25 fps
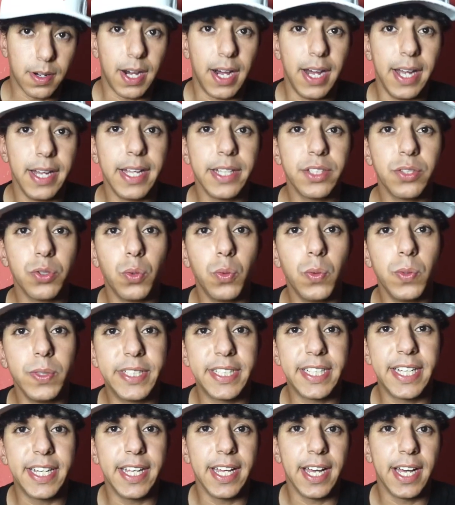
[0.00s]
قالت
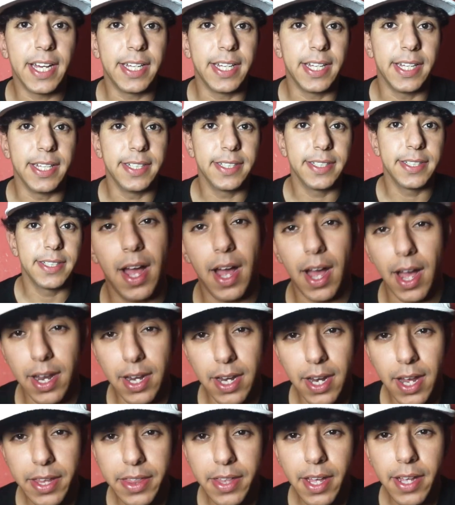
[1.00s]
أوزجياجيز
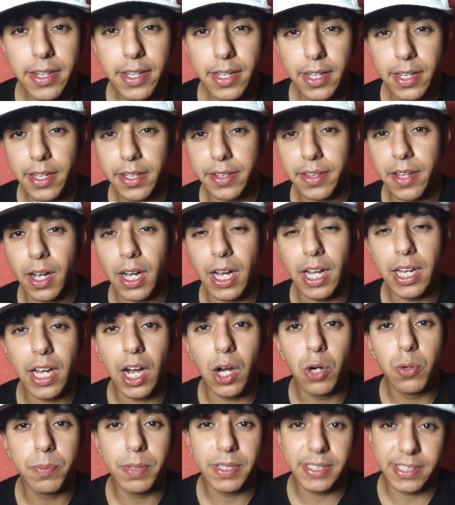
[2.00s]
اللذان
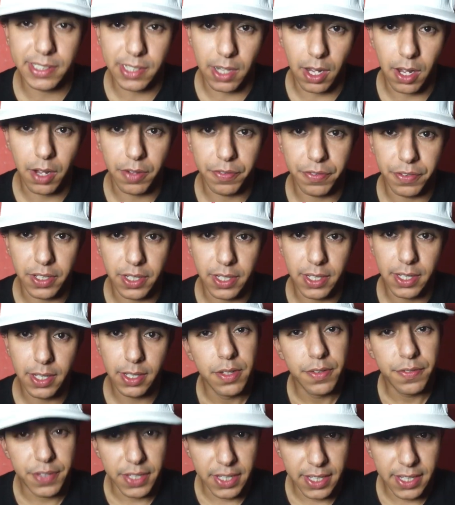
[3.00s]
اعتقلهما الصحفيين
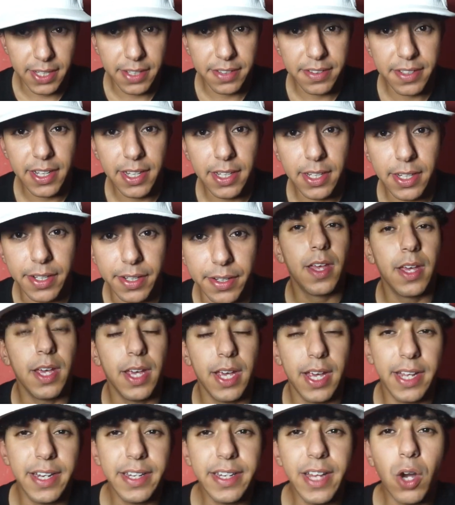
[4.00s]
في إيتيلير
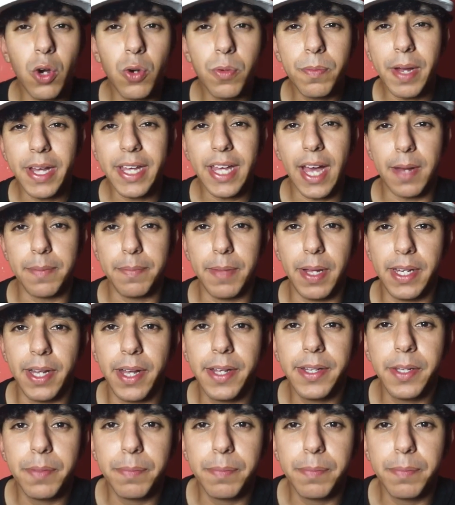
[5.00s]
إنهما يعملان